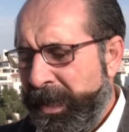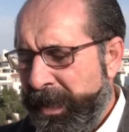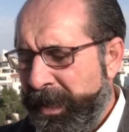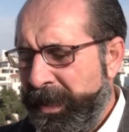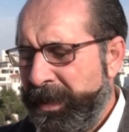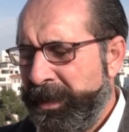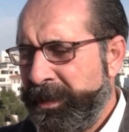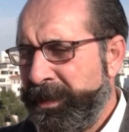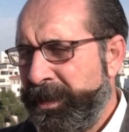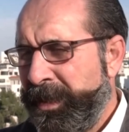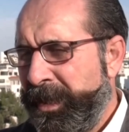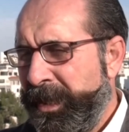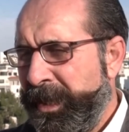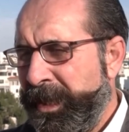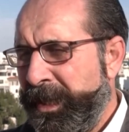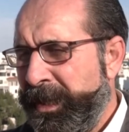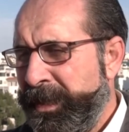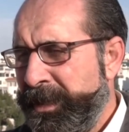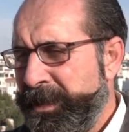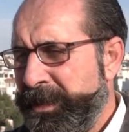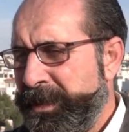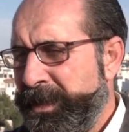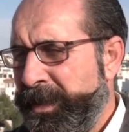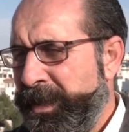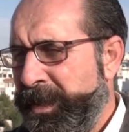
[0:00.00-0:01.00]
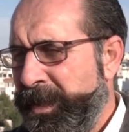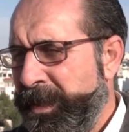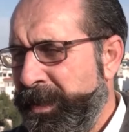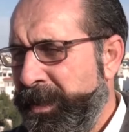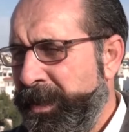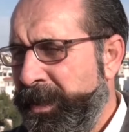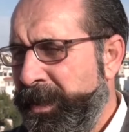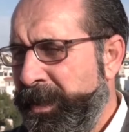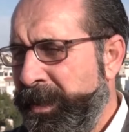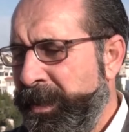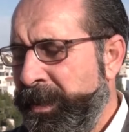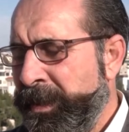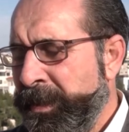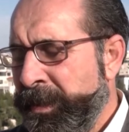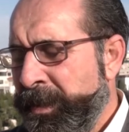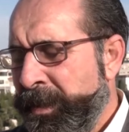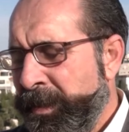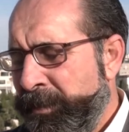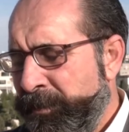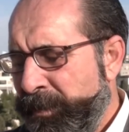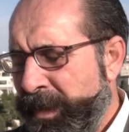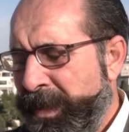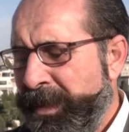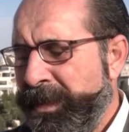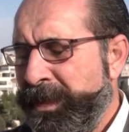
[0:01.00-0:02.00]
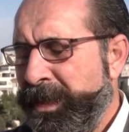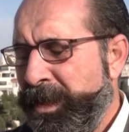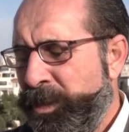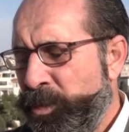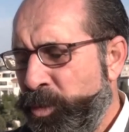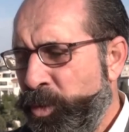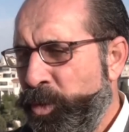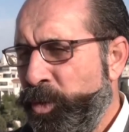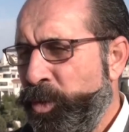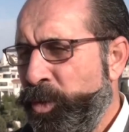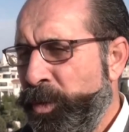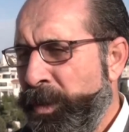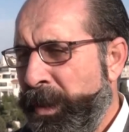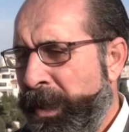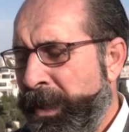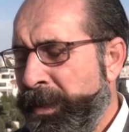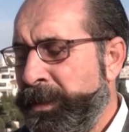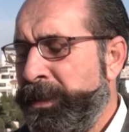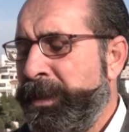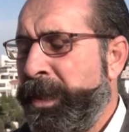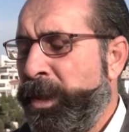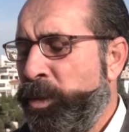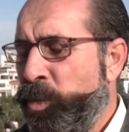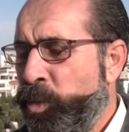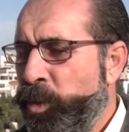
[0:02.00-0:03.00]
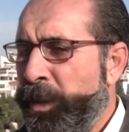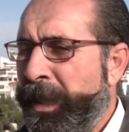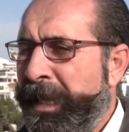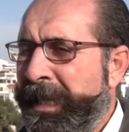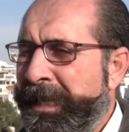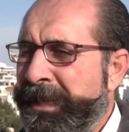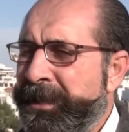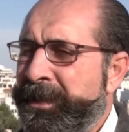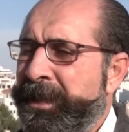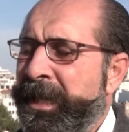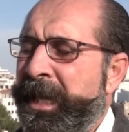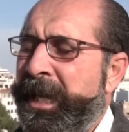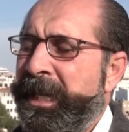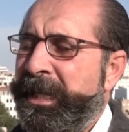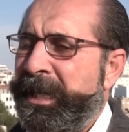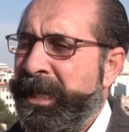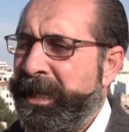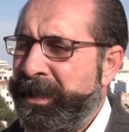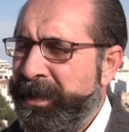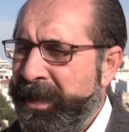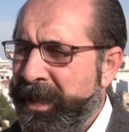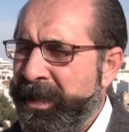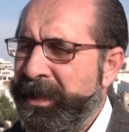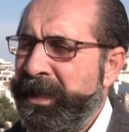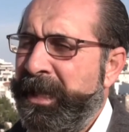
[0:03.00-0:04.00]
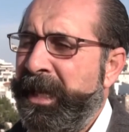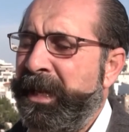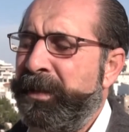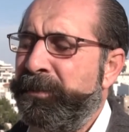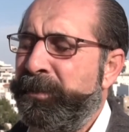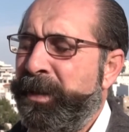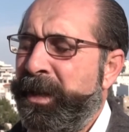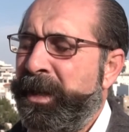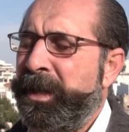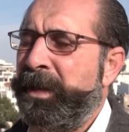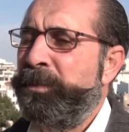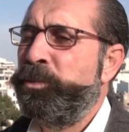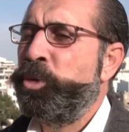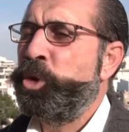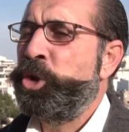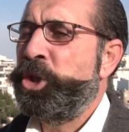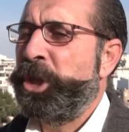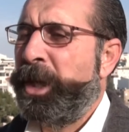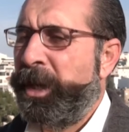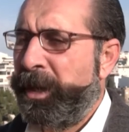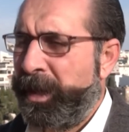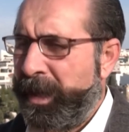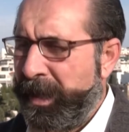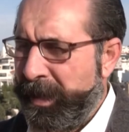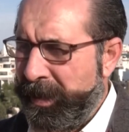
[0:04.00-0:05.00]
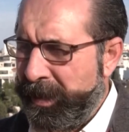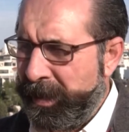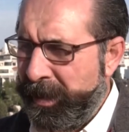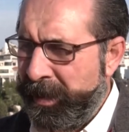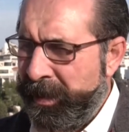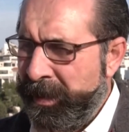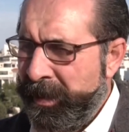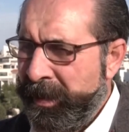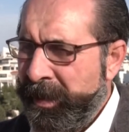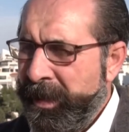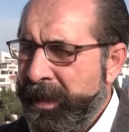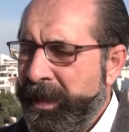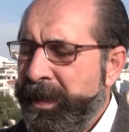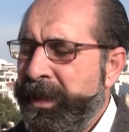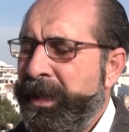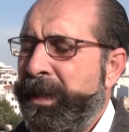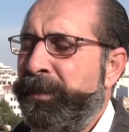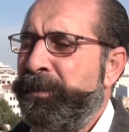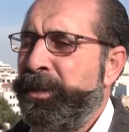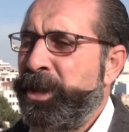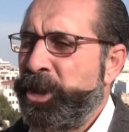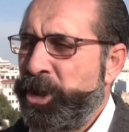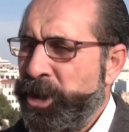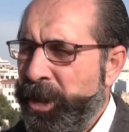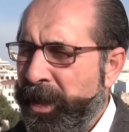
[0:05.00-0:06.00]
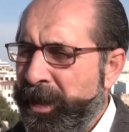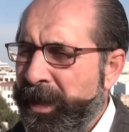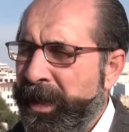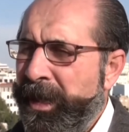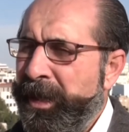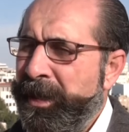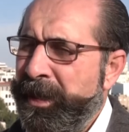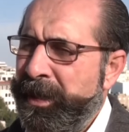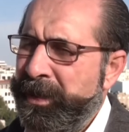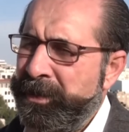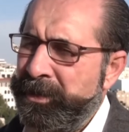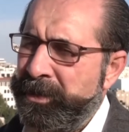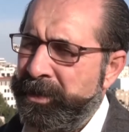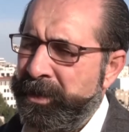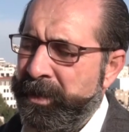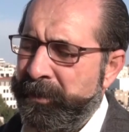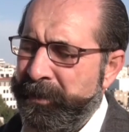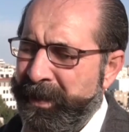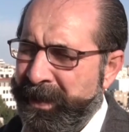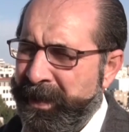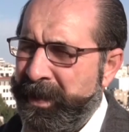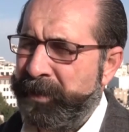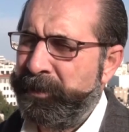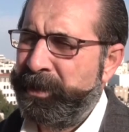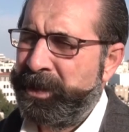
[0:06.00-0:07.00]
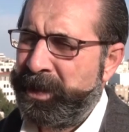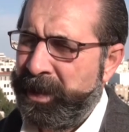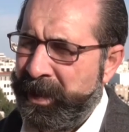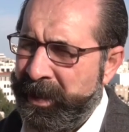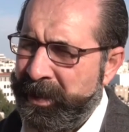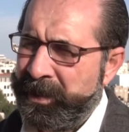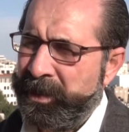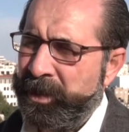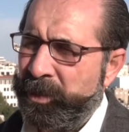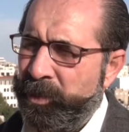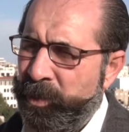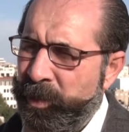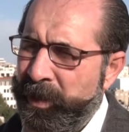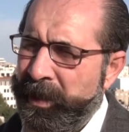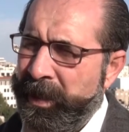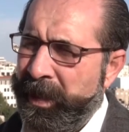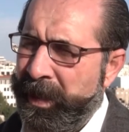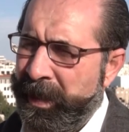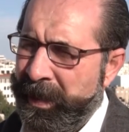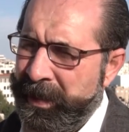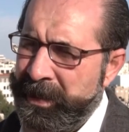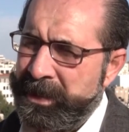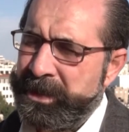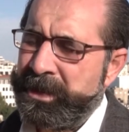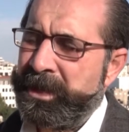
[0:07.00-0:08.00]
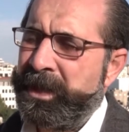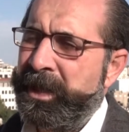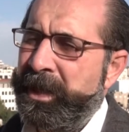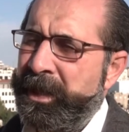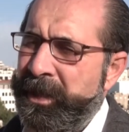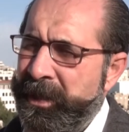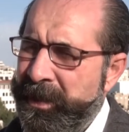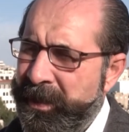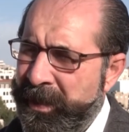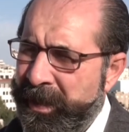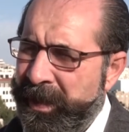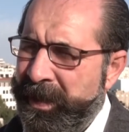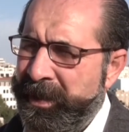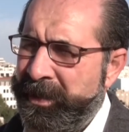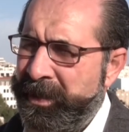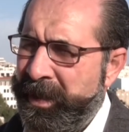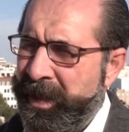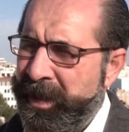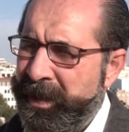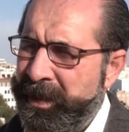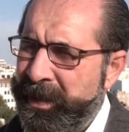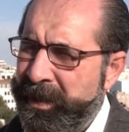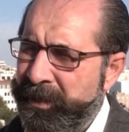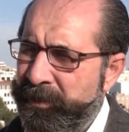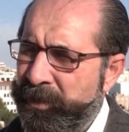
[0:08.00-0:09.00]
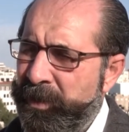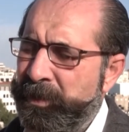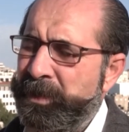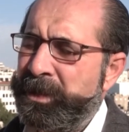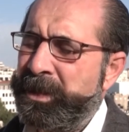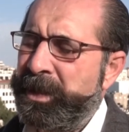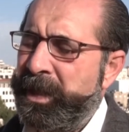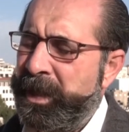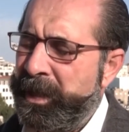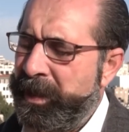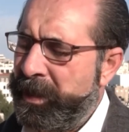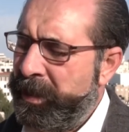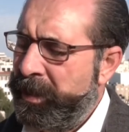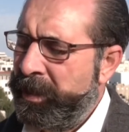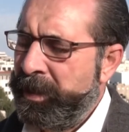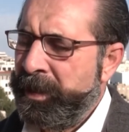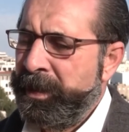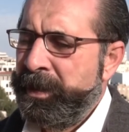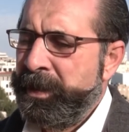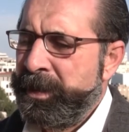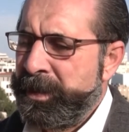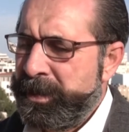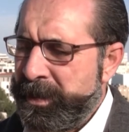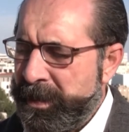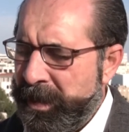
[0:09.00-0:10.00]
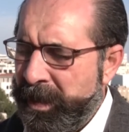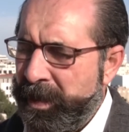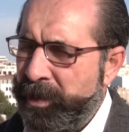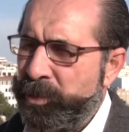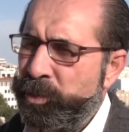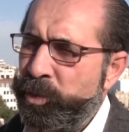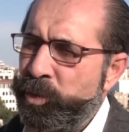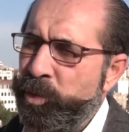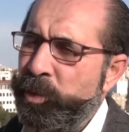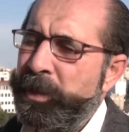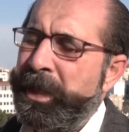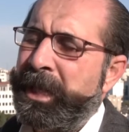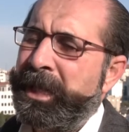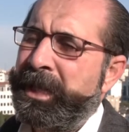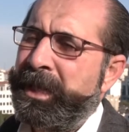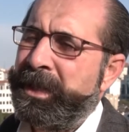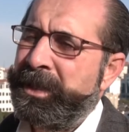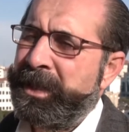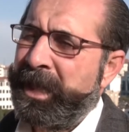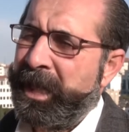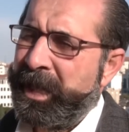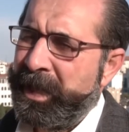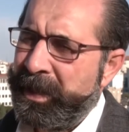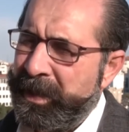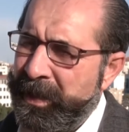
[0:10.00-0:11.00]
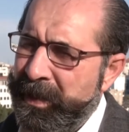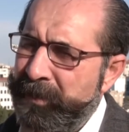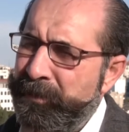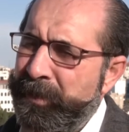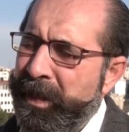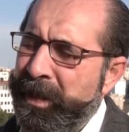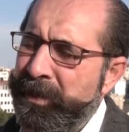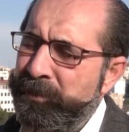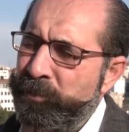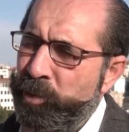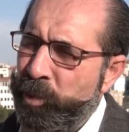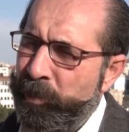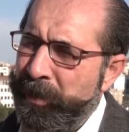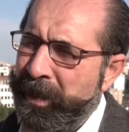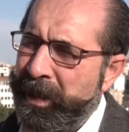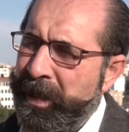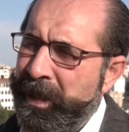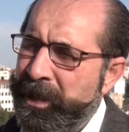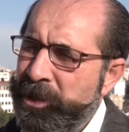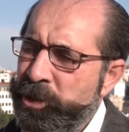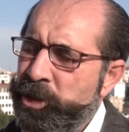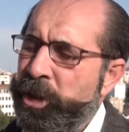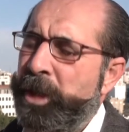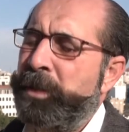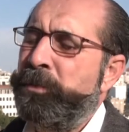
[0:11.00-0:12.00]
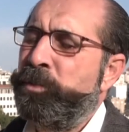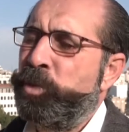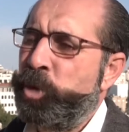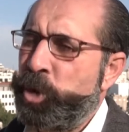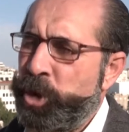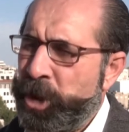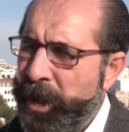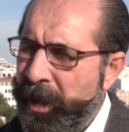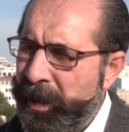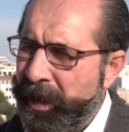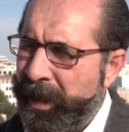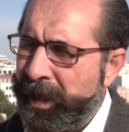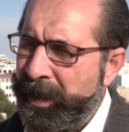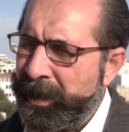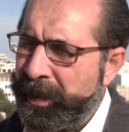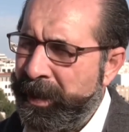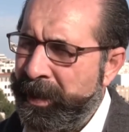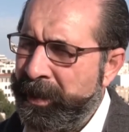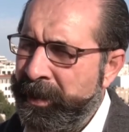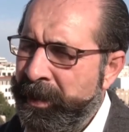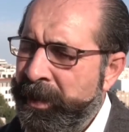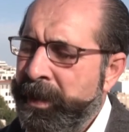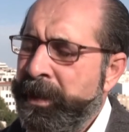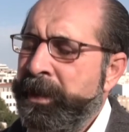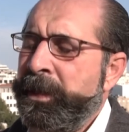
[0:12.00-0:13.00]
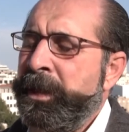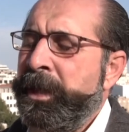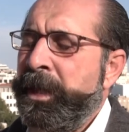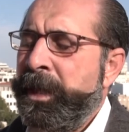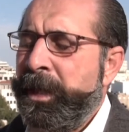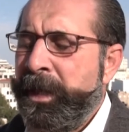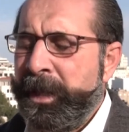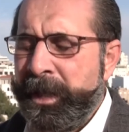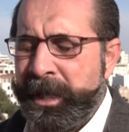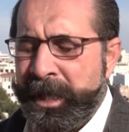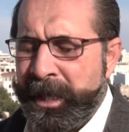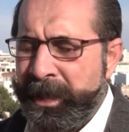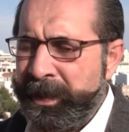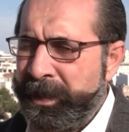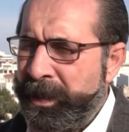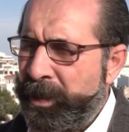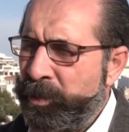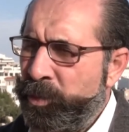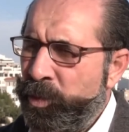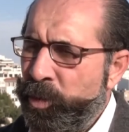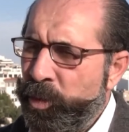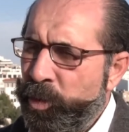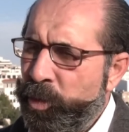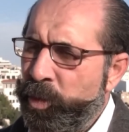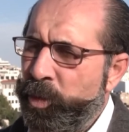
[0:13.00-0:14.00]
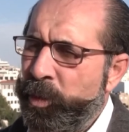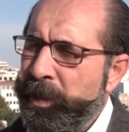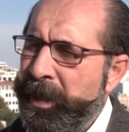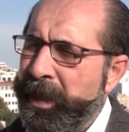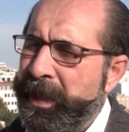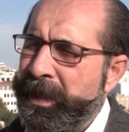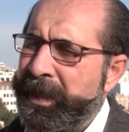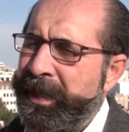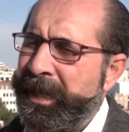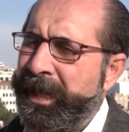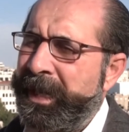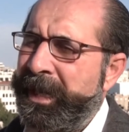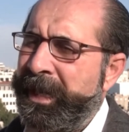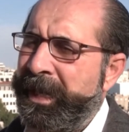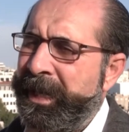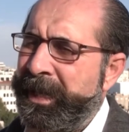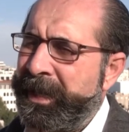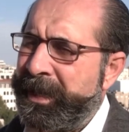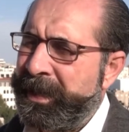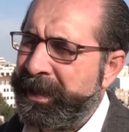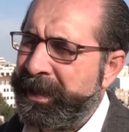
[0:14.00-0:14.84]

الاحتلال الاسرائيلي بان يكون ان تكون الانتهاكات هذه المره مشرعنه كما شرعنت محكمه العدل العليا الاسرائيليه التعذيب وبالتالي سيكون هناك تعذيبا ممنهجا مشرعنا لا يكون هناك